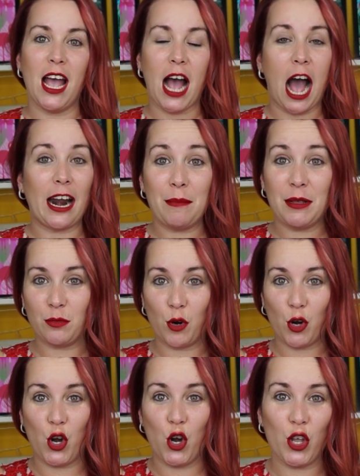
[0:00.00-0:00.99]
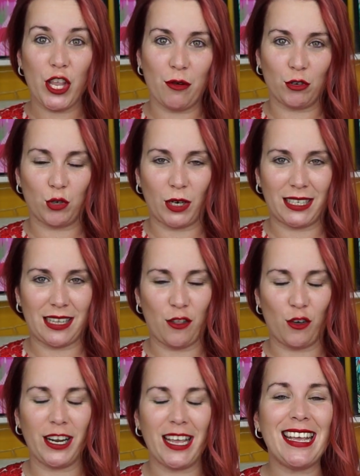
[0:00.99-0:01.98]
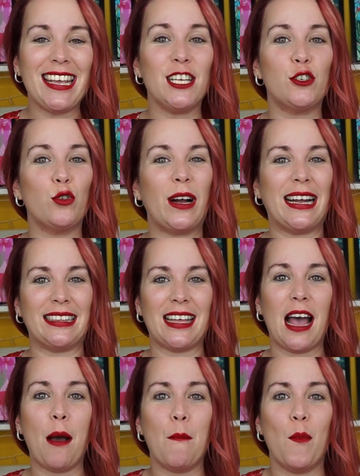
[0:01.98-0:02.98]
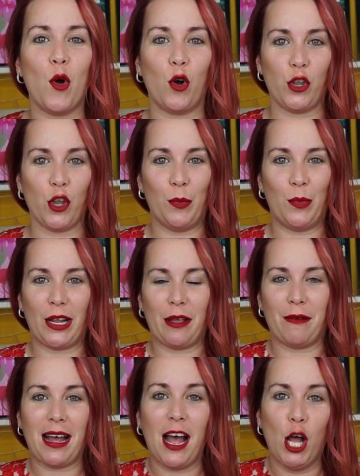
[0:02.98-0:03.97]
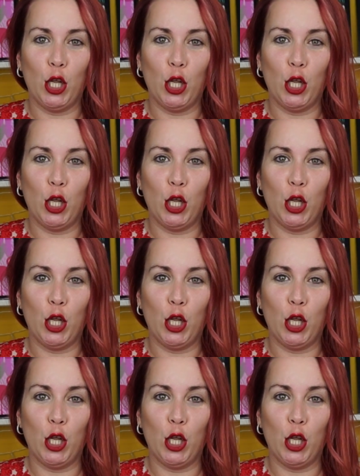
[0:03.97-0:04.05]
Ahora mismo no llevo sujetador y sujeta mogollón porque va